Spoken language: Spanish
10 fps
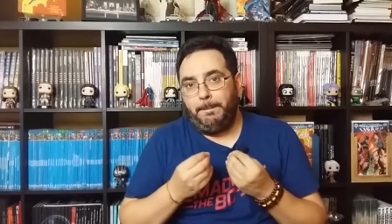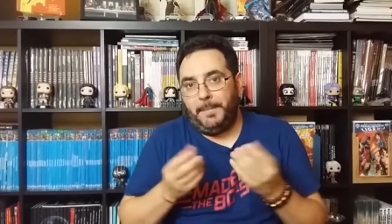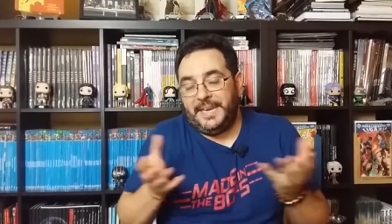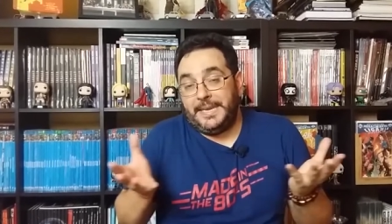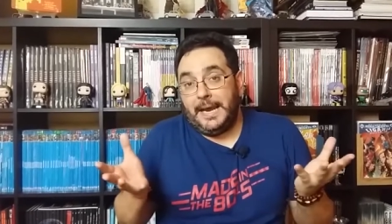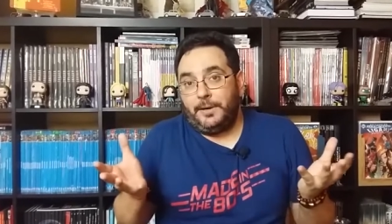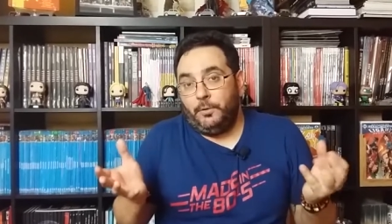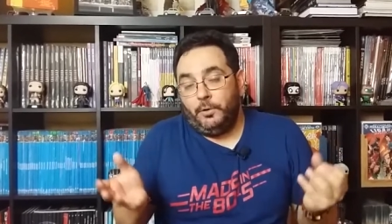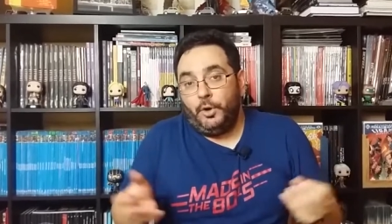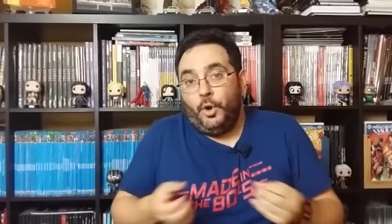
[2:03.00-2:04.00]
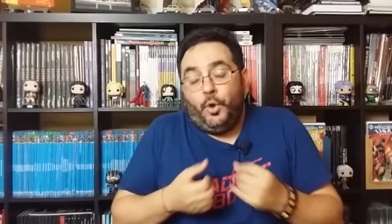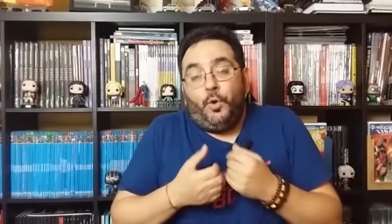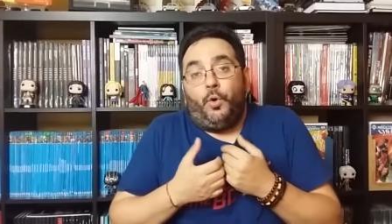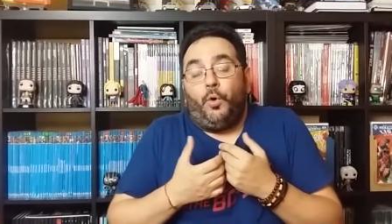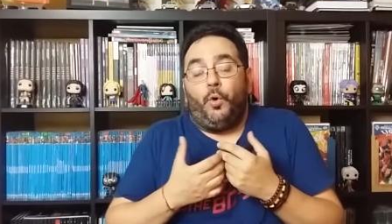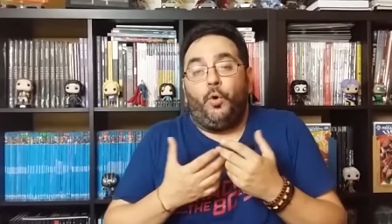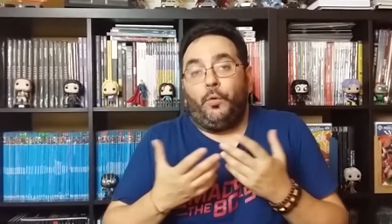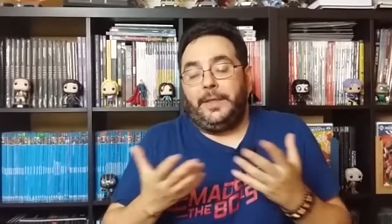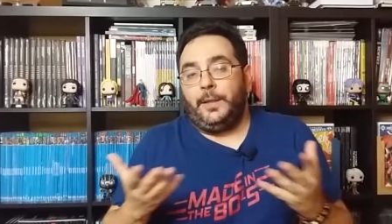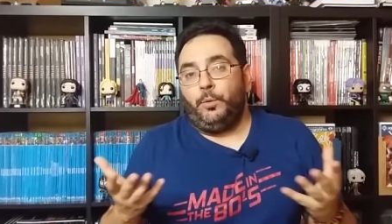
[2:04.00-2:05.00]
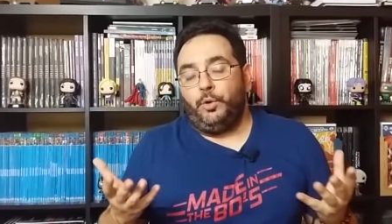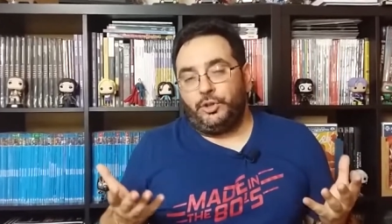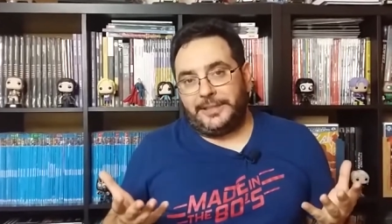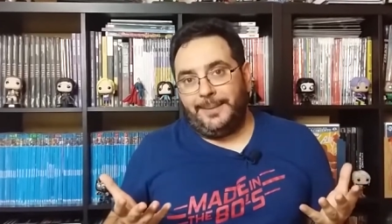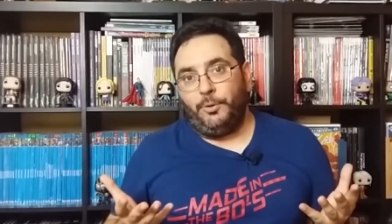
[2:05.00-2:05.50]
villano o de dudosa